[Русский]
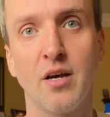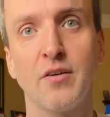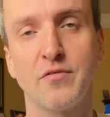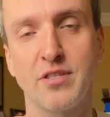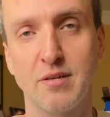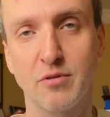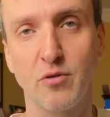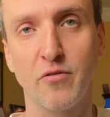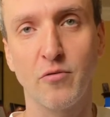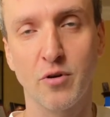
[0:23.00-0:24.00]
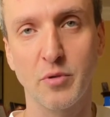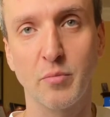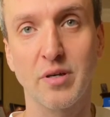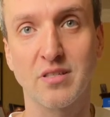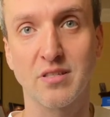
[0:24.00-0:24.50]
Всем, кто оформит
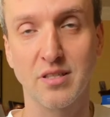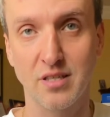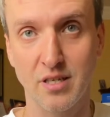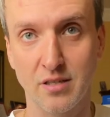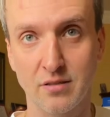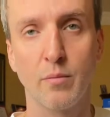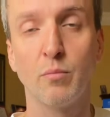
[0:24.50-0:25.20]
по ссылке,